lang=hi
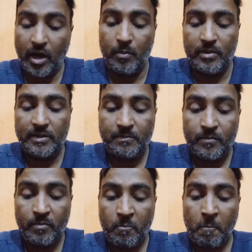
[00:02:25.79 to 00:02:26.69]
अब
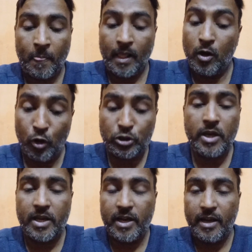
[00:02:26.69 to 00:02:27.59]
होता
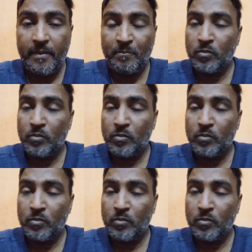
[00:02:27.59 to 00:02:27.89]
क्या है